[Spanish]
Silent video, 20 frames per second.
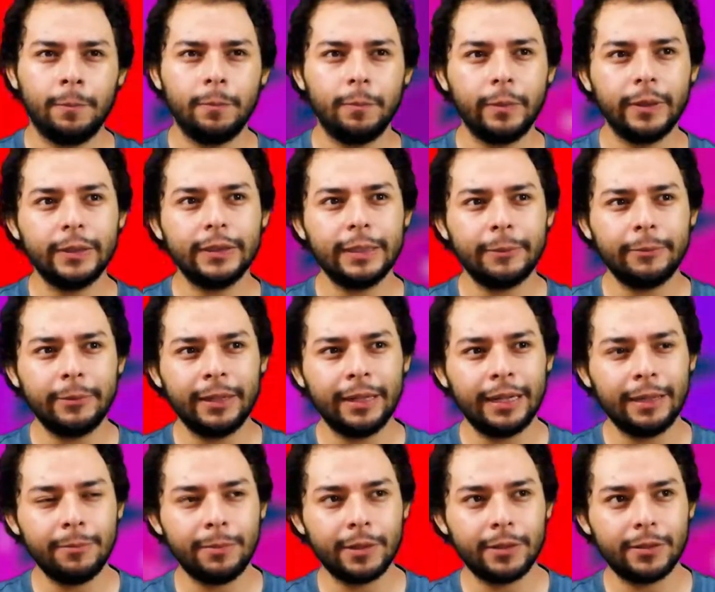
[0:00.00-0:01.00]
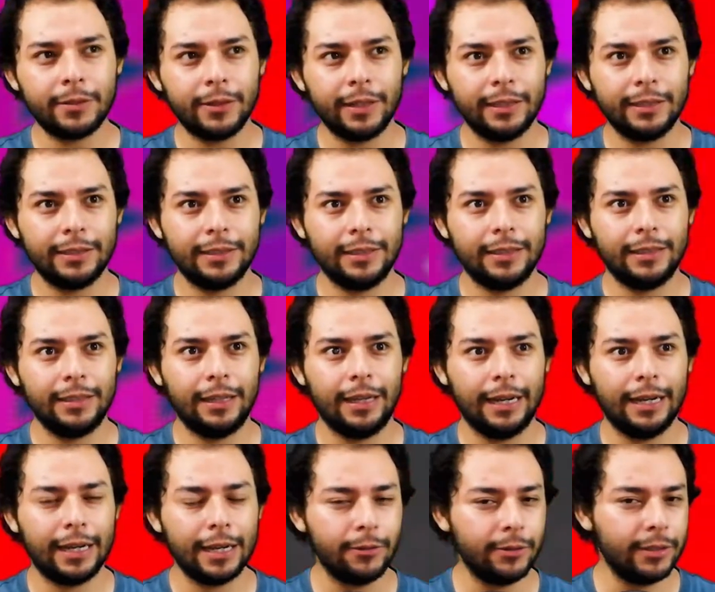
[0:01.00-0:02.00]
pero también hay personas que
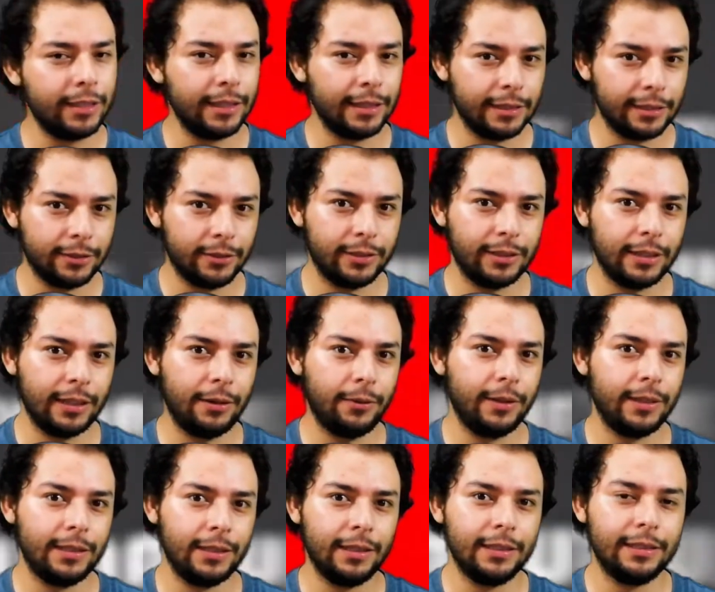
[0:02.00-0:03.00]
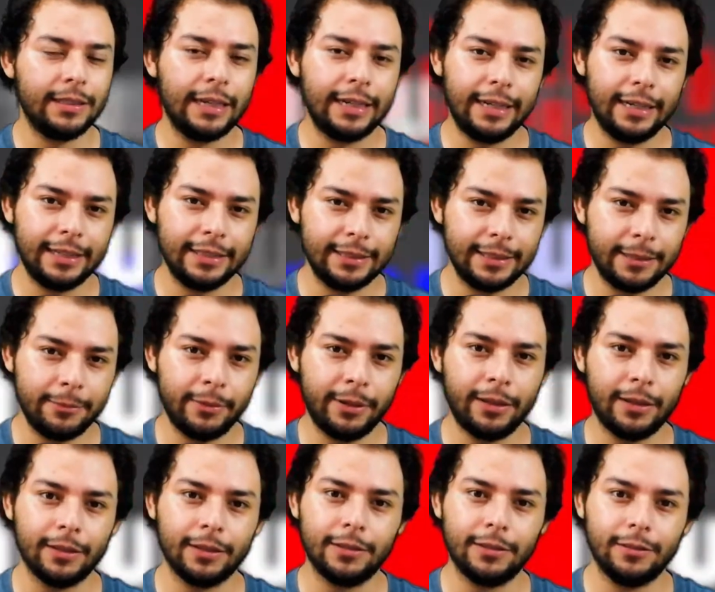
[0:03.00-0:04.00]
a causa de estos héroes salen
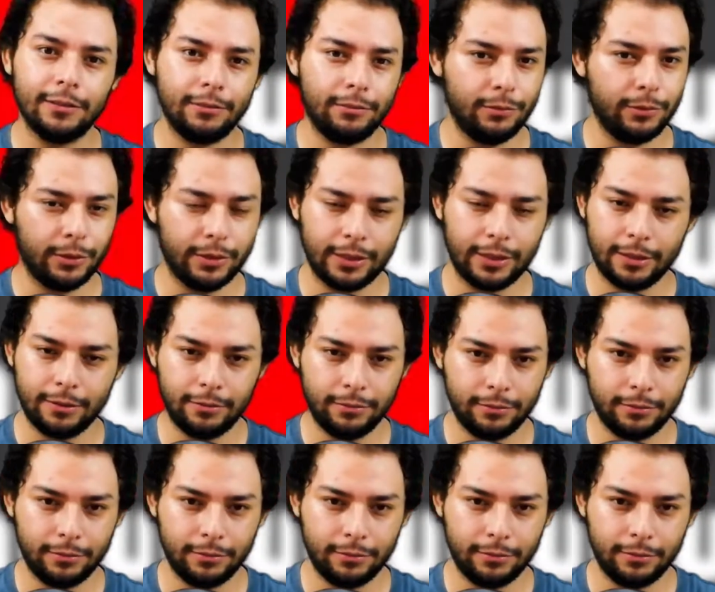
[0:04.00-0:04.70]
lastimadas. O sea,